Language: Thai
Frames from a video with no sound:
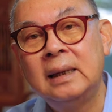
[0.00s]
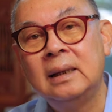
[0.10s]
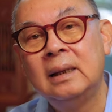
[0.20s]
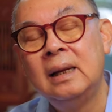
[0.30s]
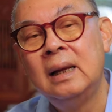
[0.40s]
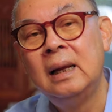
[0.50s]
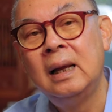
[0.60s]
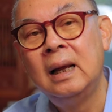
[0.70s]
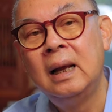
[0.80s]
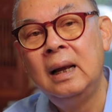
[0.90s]
ติ
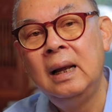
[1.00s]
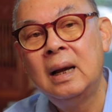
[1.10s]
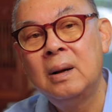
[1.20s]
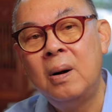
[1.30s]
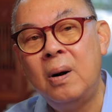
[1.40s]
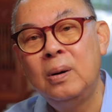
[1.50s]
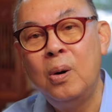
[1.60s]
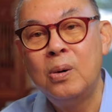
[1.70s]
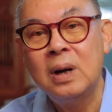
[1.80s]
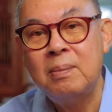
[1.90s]
เรื่องของ
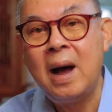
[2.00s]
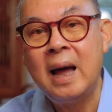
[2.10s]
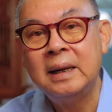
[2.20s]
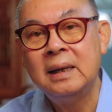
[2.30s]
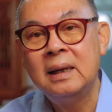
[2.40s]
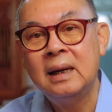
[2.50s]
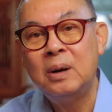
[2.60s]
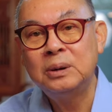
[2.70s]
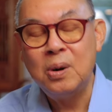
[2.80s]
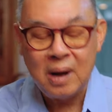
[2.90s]
โรคระบาด
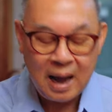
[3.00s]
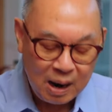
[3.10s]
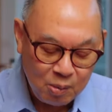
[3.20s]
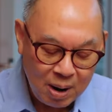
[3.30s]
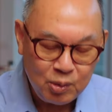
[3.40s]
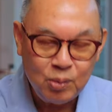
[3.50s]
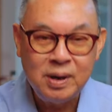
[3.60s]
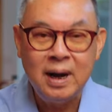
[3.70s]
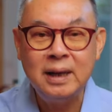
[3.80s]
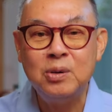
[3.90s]
เราต้องหาความร่วม
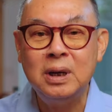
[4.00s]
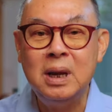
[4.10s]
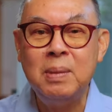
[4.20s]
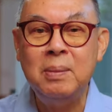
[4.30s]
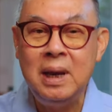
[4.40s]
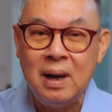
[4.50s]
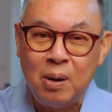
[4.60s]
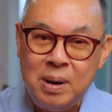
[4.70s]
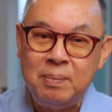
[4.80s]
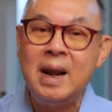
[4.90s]
มือไอ้ตรงนี้มันมี
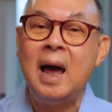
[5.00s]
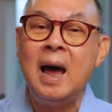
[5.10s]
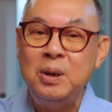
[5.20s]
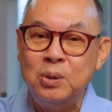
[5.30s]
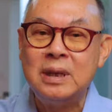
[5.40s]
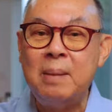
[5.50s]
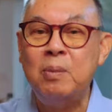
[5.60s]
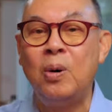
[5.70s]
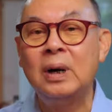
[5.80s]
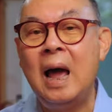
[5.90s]
เรามีปัญหาอยู่เต็ม
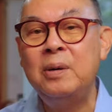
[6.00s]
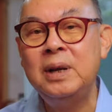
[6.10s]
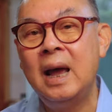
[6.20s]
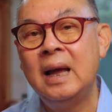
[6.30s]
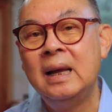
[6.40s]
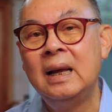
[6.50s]
อกแล้วเนี่ย